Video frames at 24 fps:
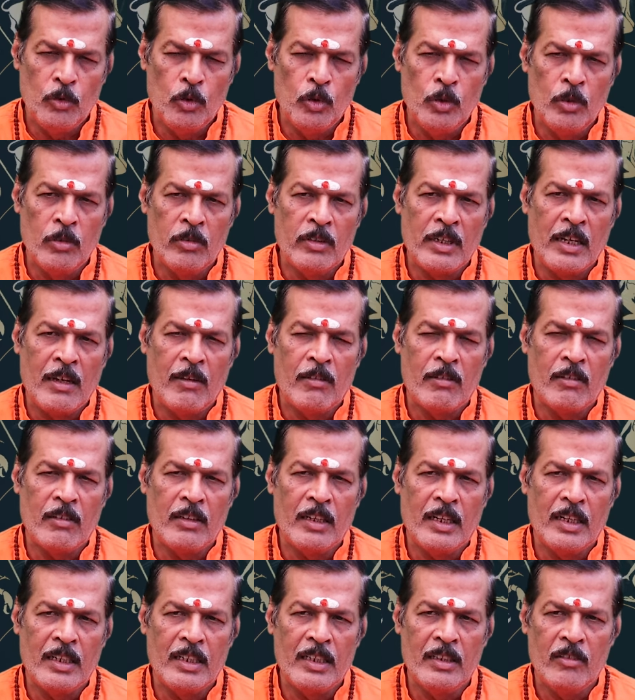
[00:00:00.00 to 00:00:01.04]
గురువు రావడం
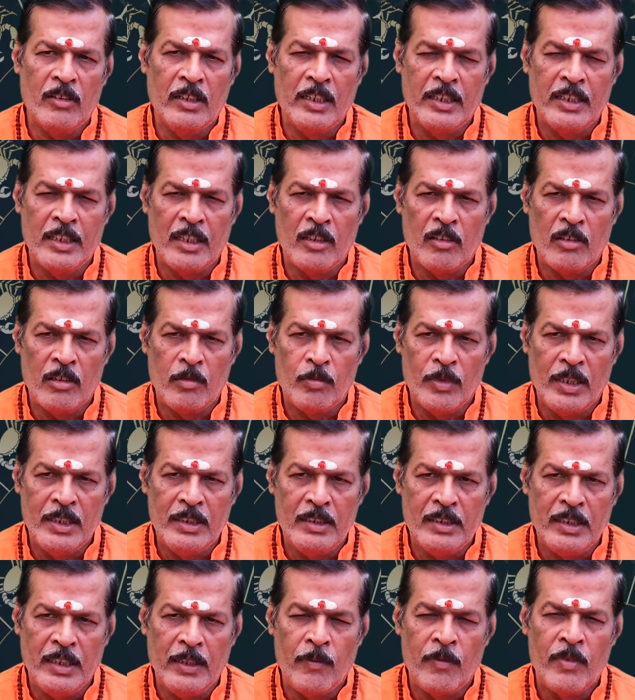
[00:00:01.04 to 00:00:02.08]
కానీ లేదంటే ఒక
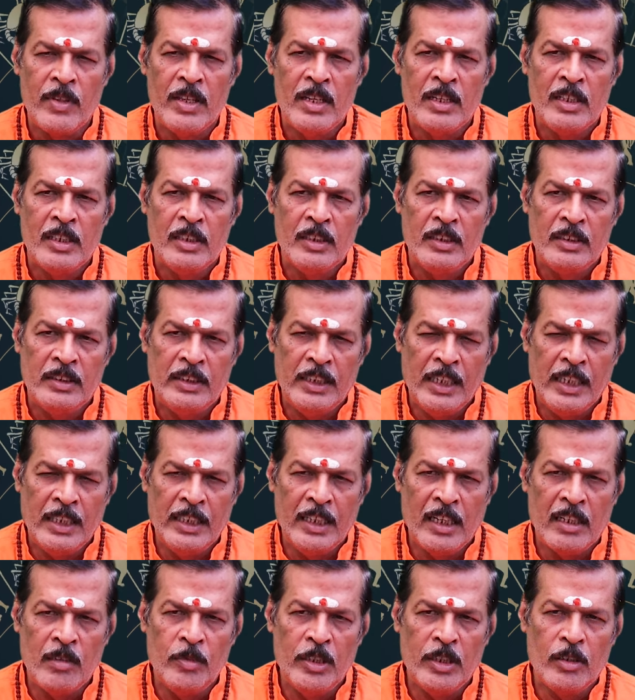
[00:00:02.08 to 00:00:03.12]
మంచి
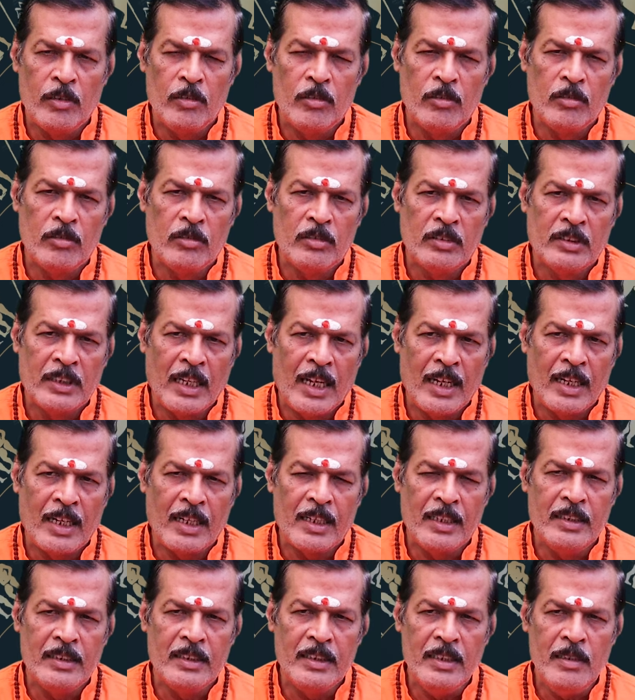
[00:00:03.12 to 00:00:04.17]
సీనియర్ మీకు
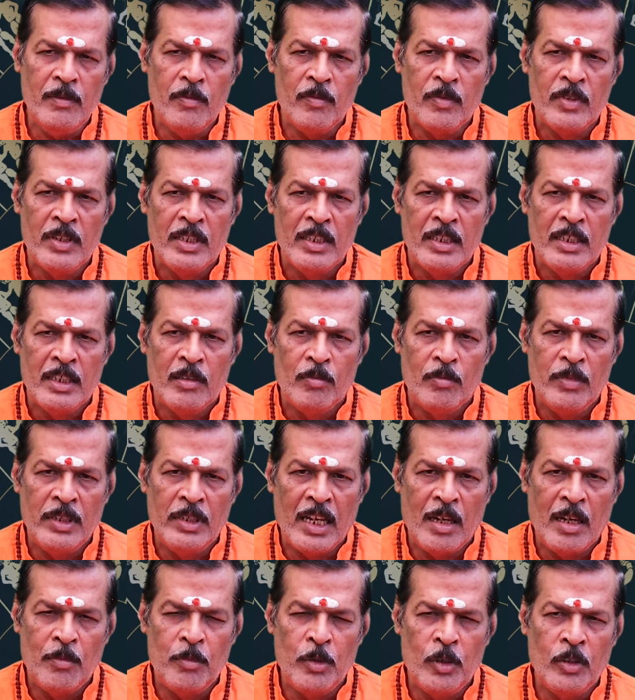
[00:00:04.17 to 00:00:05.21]
సహకరించి మీ
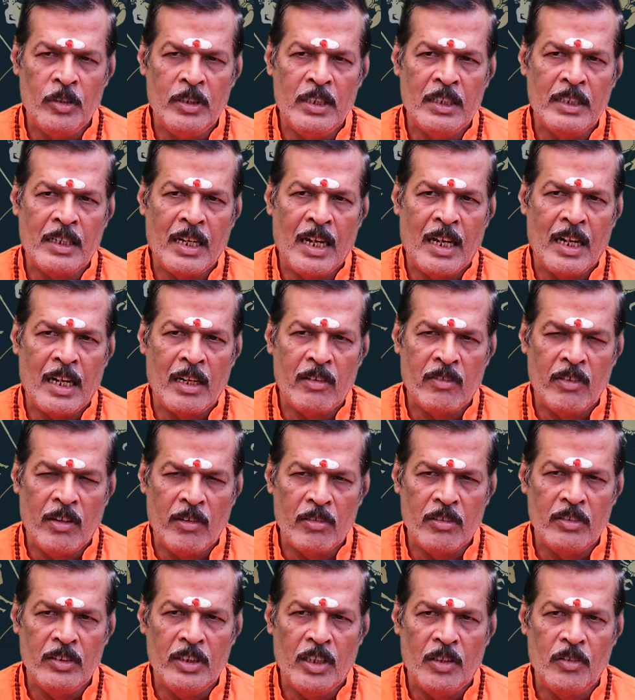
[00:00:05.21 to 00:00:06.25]
అభివృద్ధి కారణం
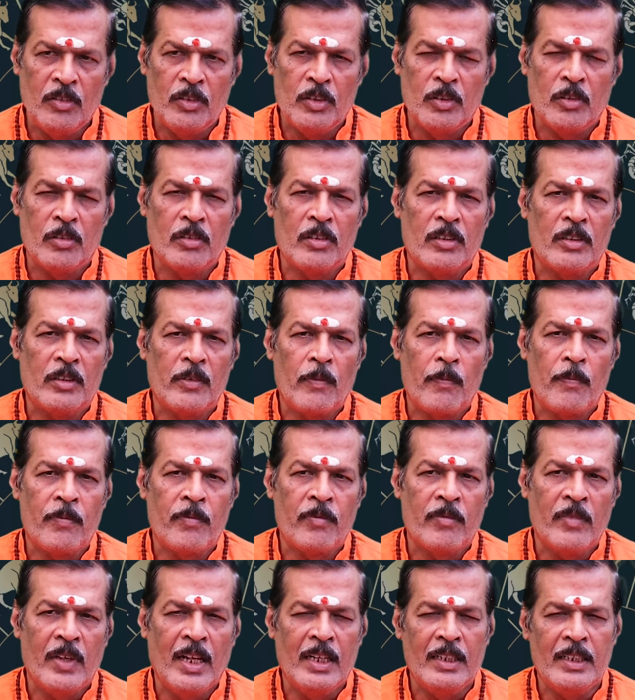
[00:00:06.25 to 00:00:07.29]
అవడం జరుగుతూ ఉంటుంది
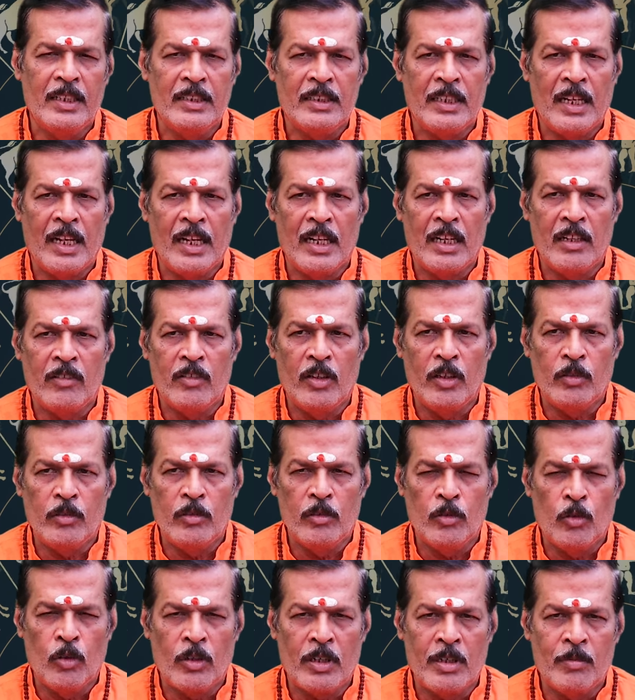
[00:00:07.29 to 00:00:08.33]
అయితే చాలా వరకు
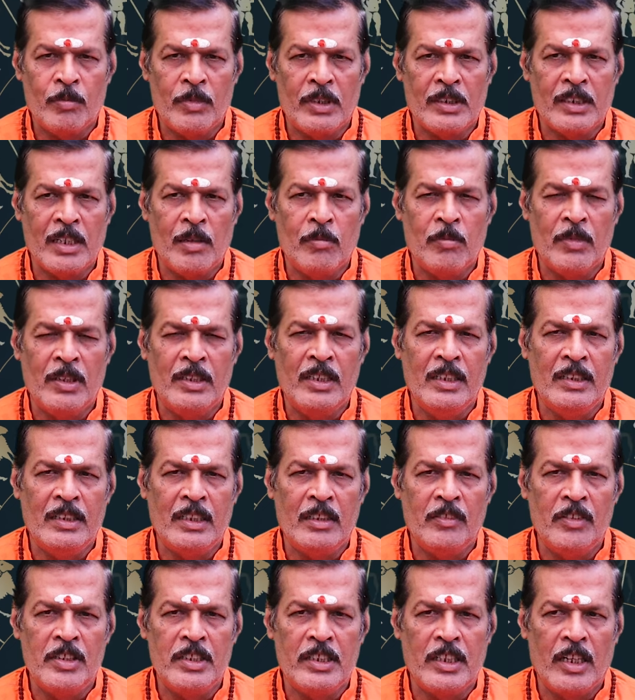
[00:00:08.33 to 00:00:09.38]
కుటుంబ
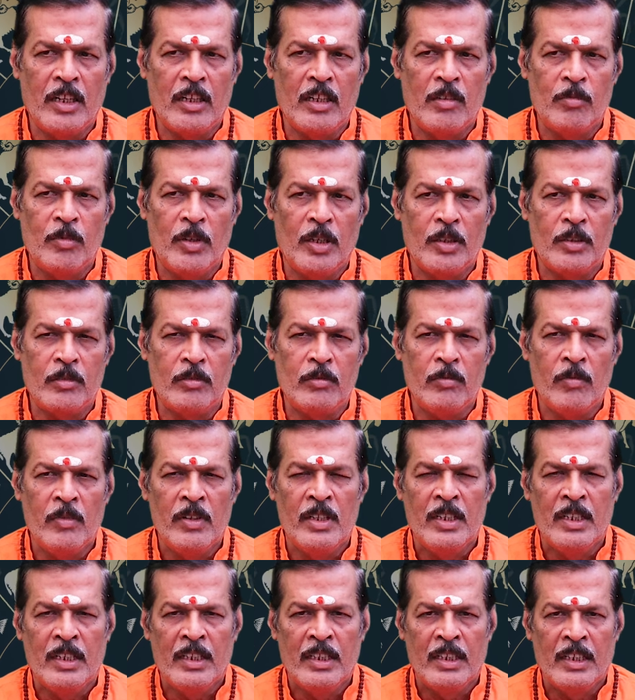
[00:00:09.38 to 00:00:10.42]
సంబంధించిన విషయాల్లో మాత్రం
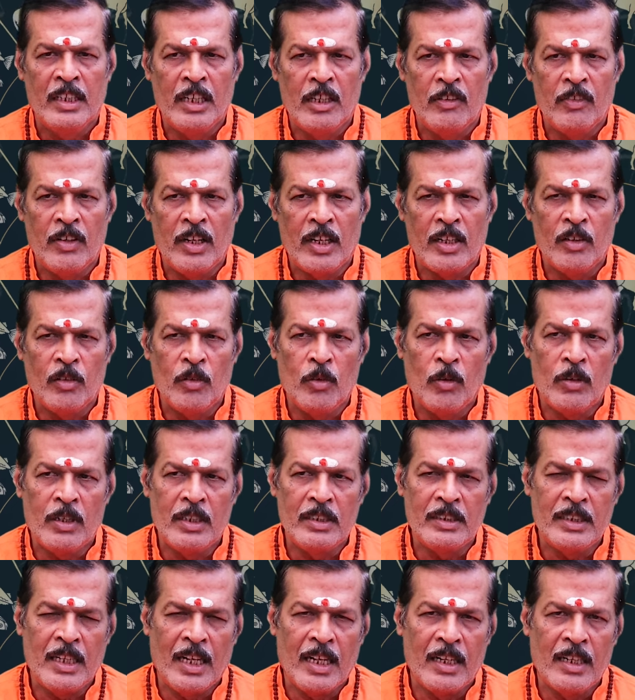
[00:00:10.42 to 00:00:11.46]
ఈ వారం కూడా
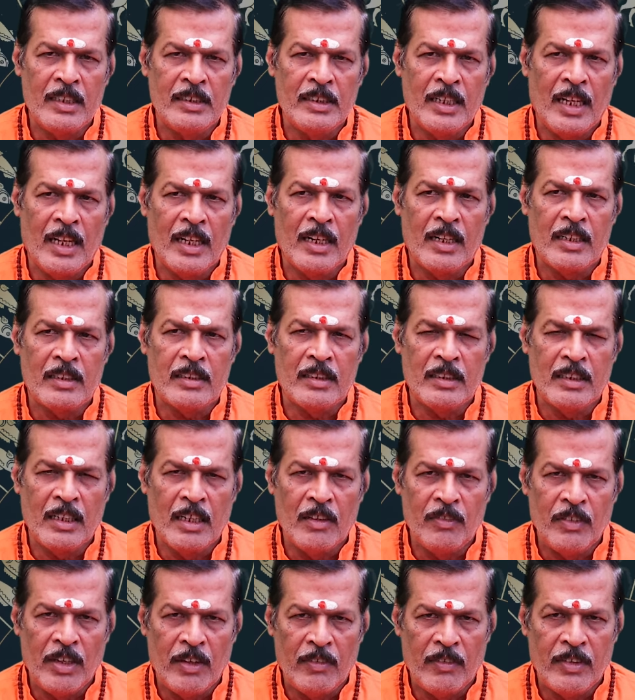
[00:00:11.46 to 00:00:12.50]
చాలా జాగ్రత్తగా
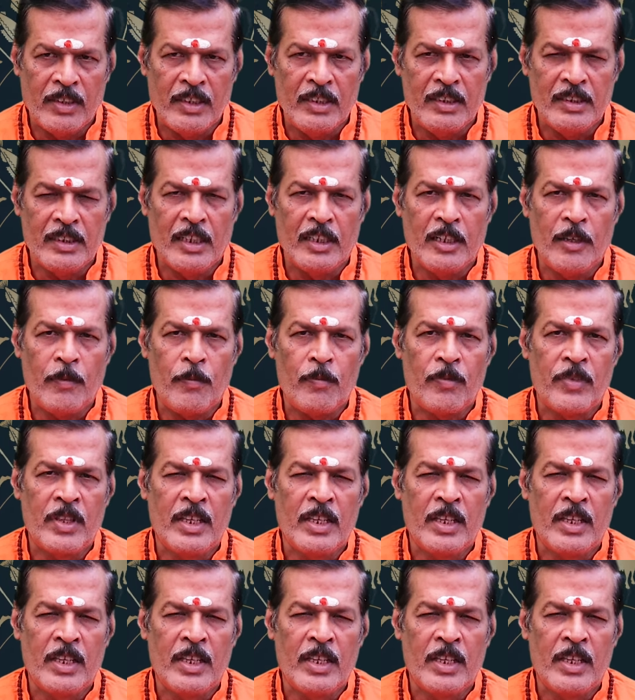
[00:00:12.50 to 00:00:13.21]
వ్యవహరించాలి